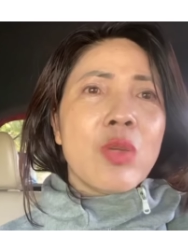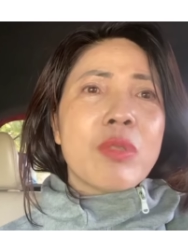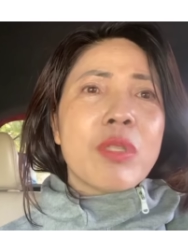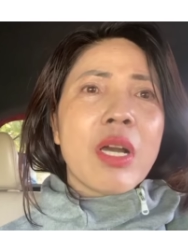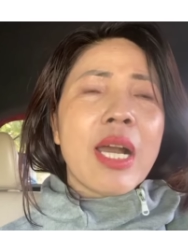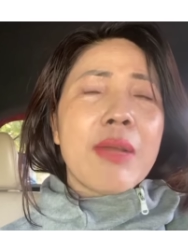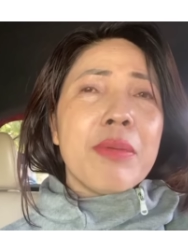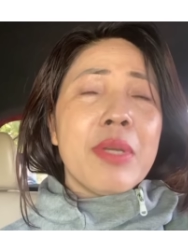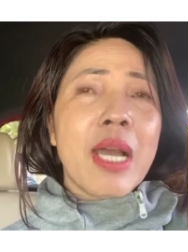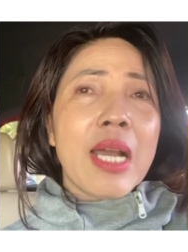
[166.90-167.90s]
thì lúc giờ
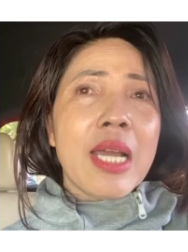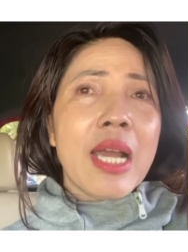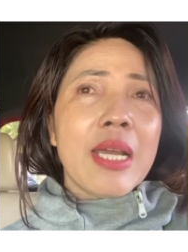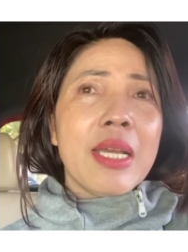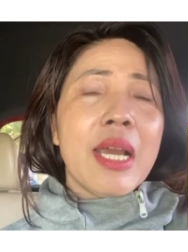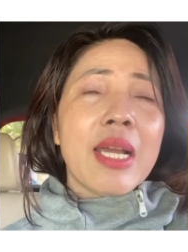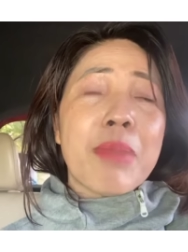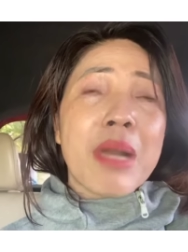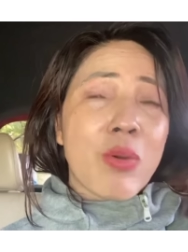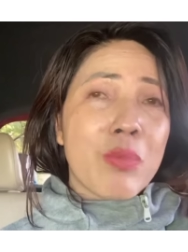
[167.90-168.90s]
hai hai hai
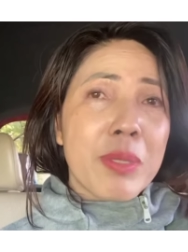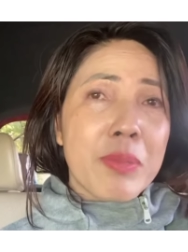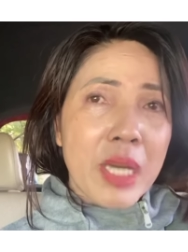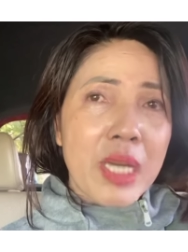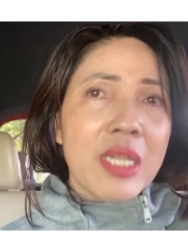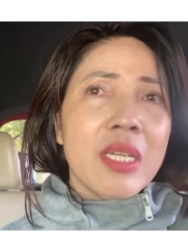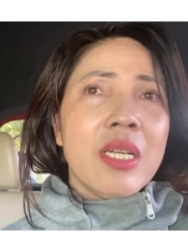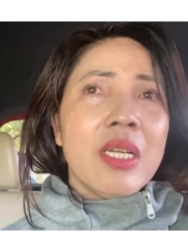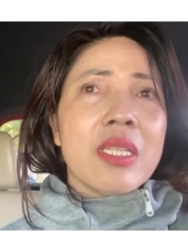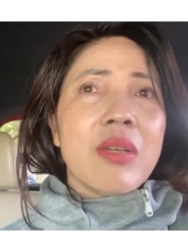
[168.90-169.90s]
hai bà còn minh mẫn
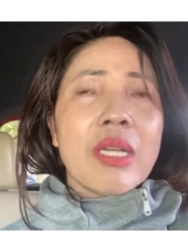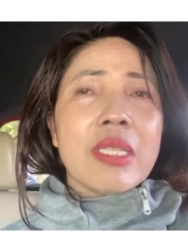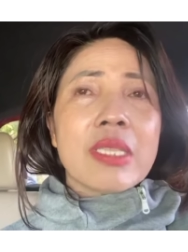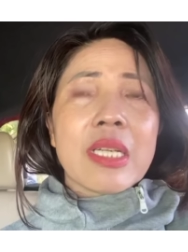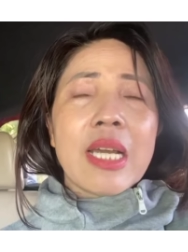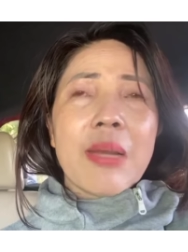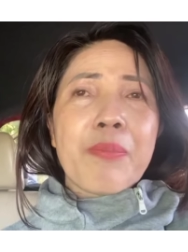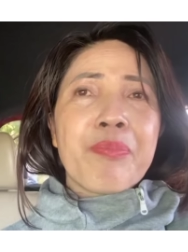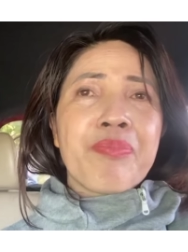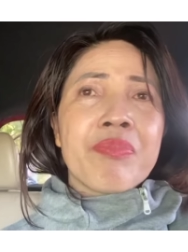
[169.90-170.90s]
thì hỏi rằng
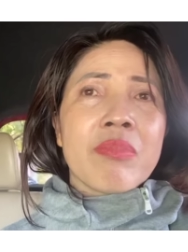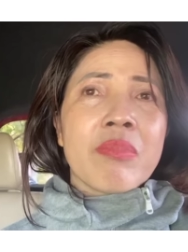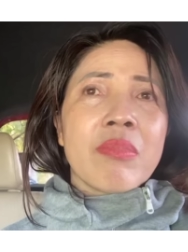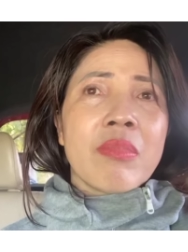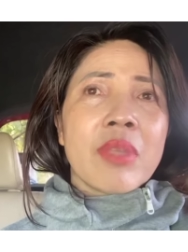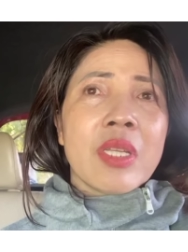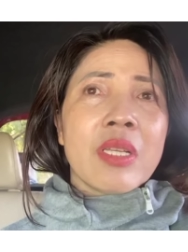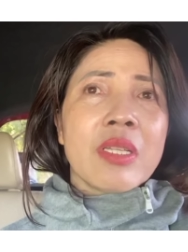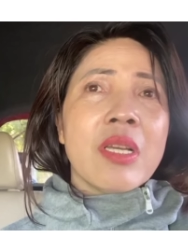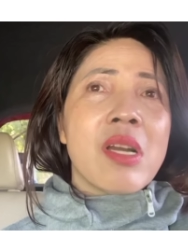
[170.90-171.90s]
là
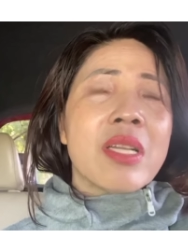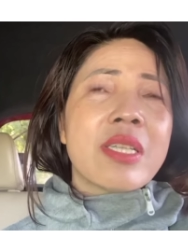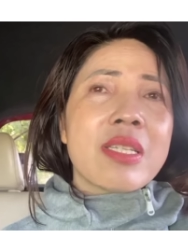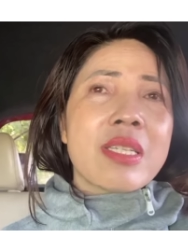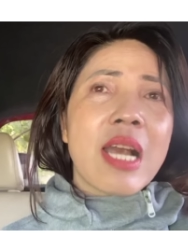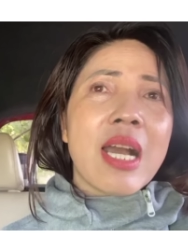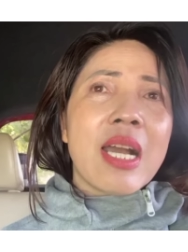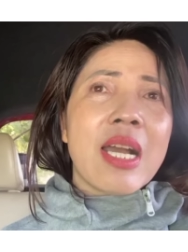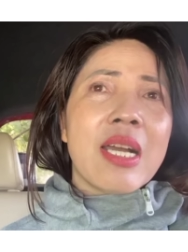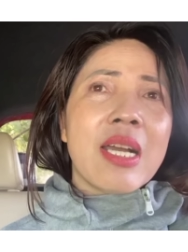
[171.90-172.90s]
um, người sinh
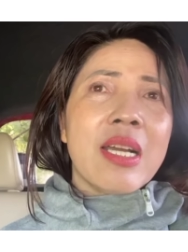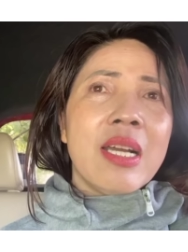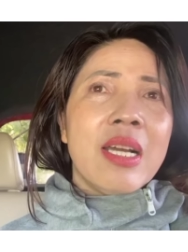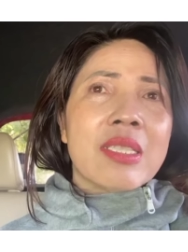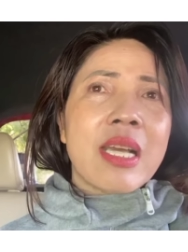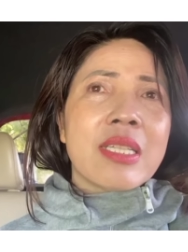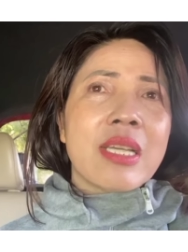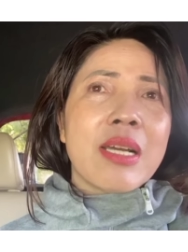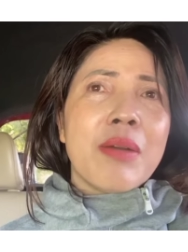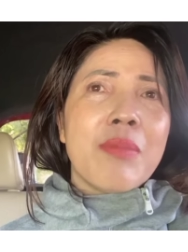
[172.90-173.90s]
ra
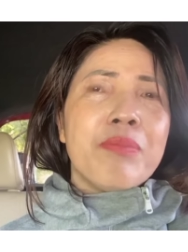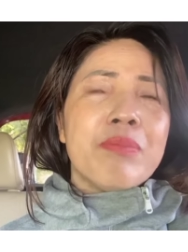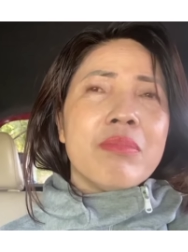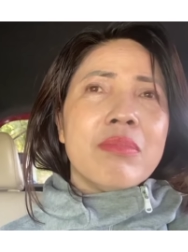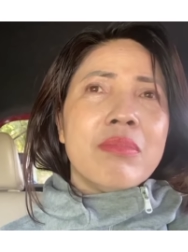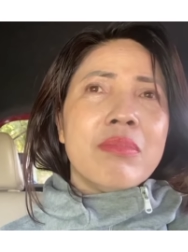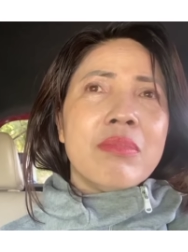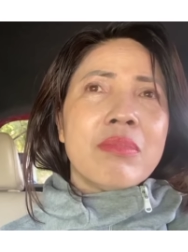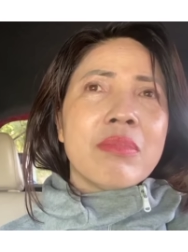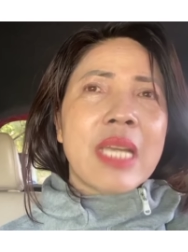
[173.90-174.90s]
ra ra
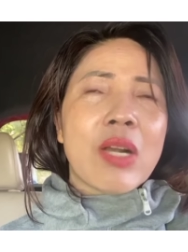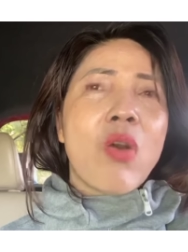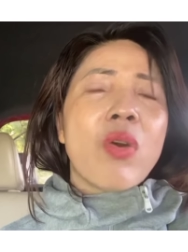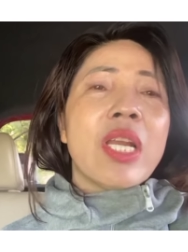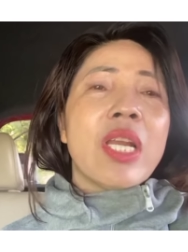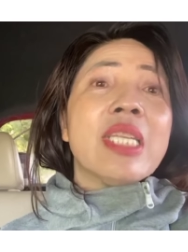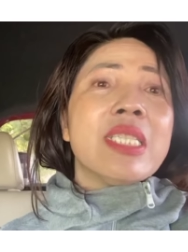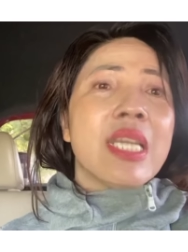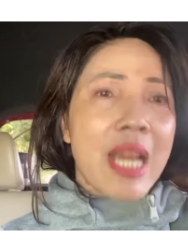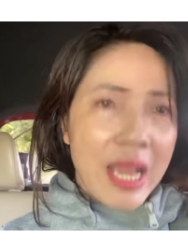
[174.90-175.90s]
um, nhà con thì là
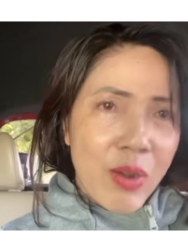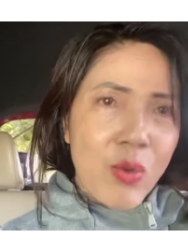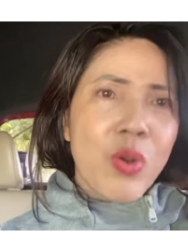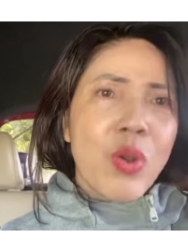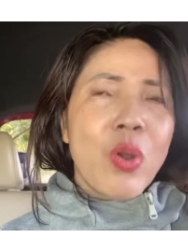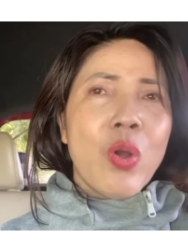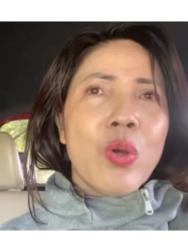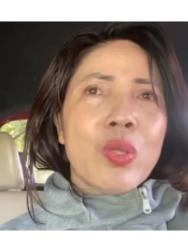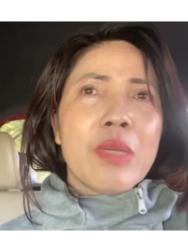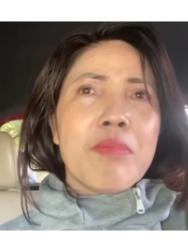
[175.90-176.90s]
như thế nào
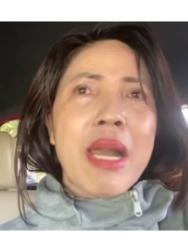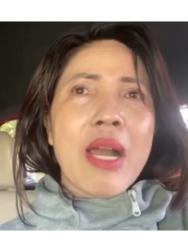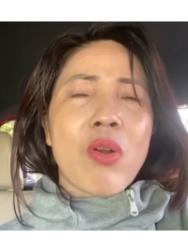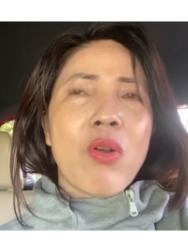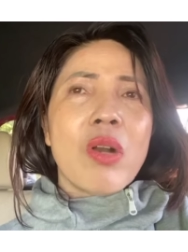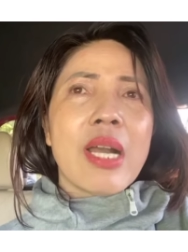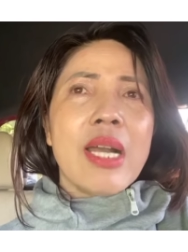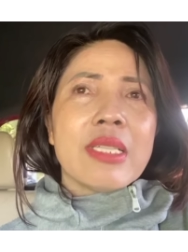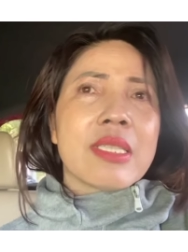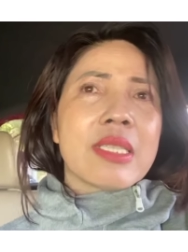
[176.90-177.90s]
thì bà có
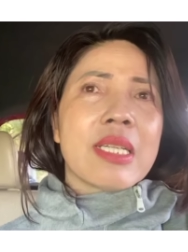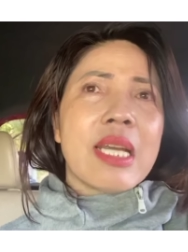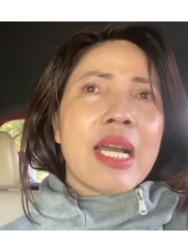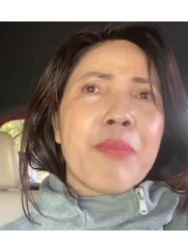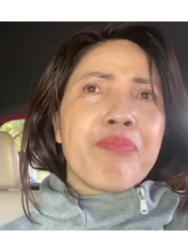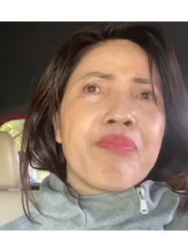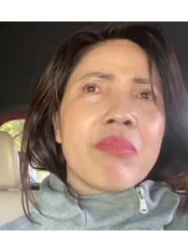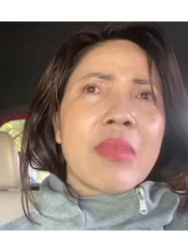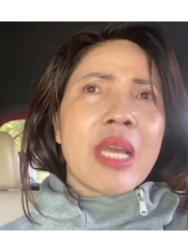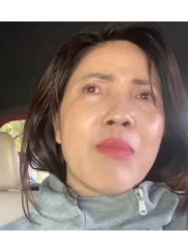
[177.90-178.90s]
kể rằng là
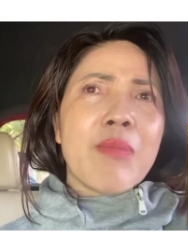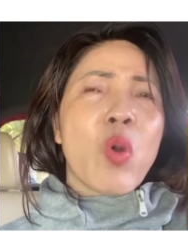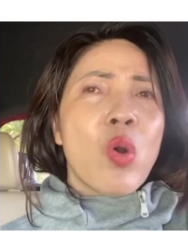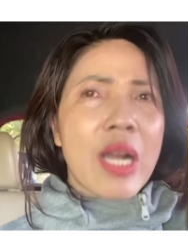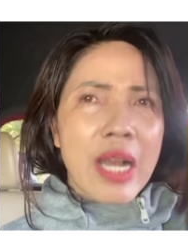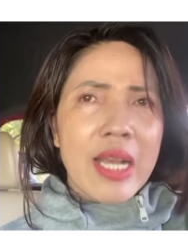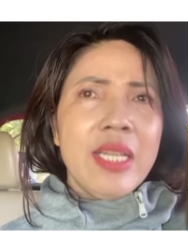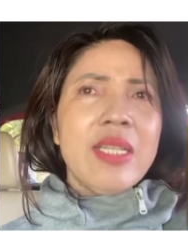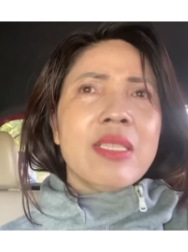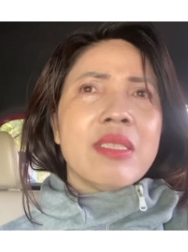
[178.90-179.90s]
là một cô
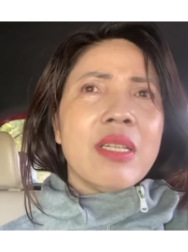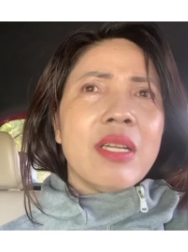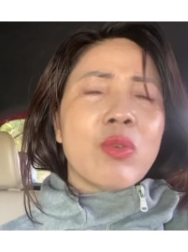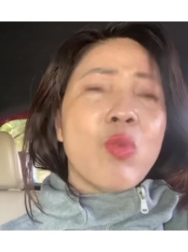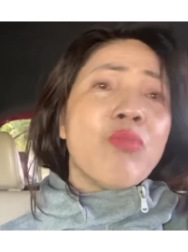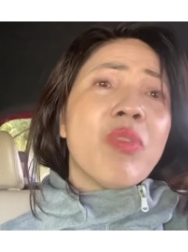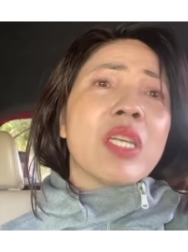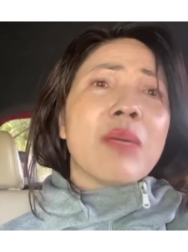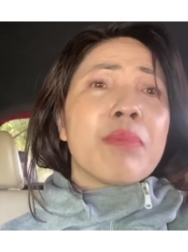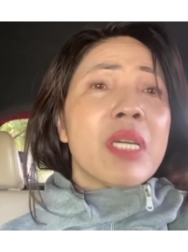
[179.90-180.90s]
gái người cũng
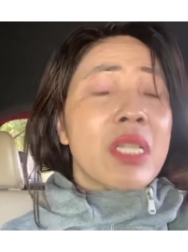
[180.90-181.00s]
vừa tầm